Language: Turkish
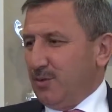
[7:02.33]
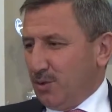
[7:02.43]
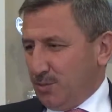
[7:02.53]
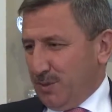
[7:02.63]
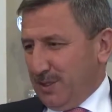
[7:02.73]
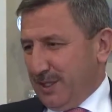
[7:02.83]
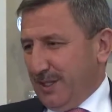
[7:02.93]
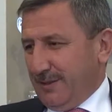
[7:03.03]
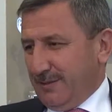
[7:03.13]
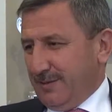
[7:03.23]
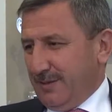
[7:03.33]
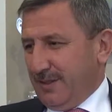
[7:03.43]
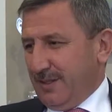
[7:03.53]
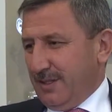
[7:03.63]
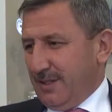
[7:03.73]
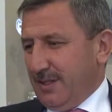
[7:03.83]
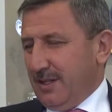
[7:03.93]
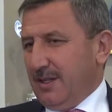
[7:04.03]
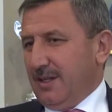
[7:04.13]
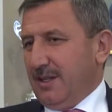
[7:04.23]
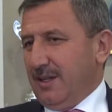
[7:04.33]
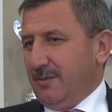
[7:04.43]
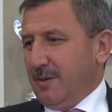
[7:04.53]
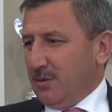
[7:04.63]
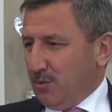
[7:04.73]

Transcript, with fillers: dost bir insan. Ee, ben